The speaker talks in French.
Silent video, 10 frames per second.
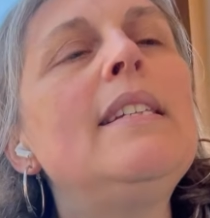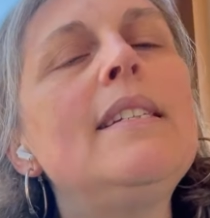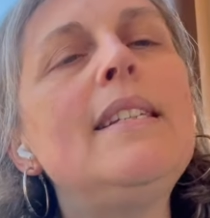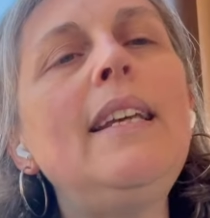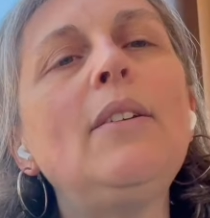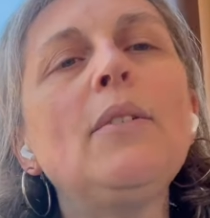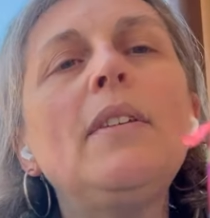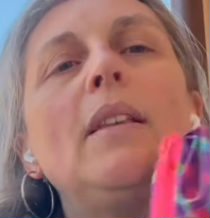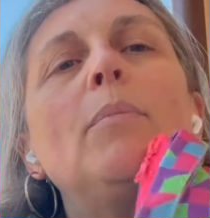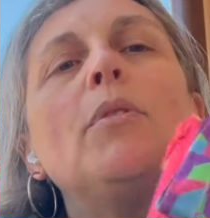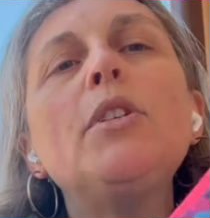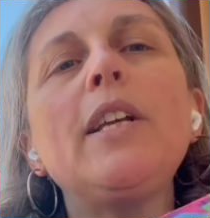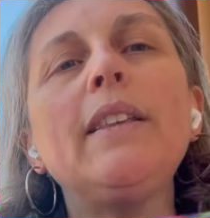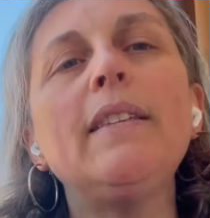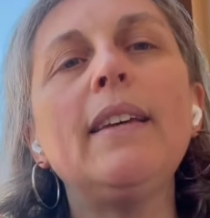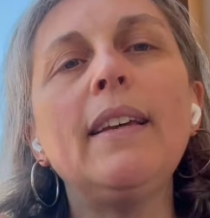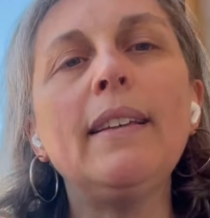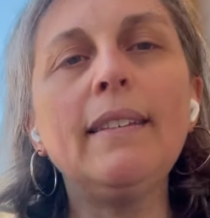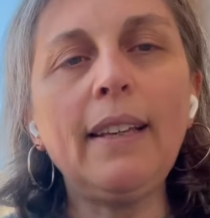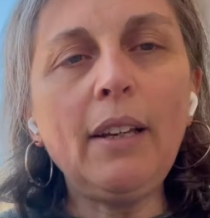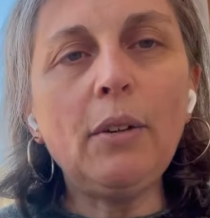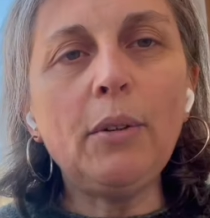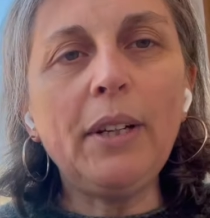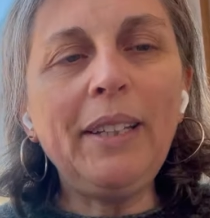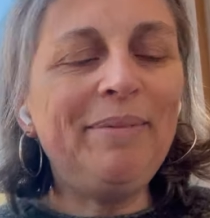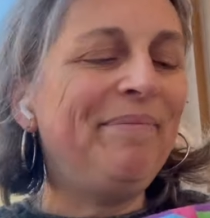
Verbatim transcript: J'ai dans cette pochette très colorée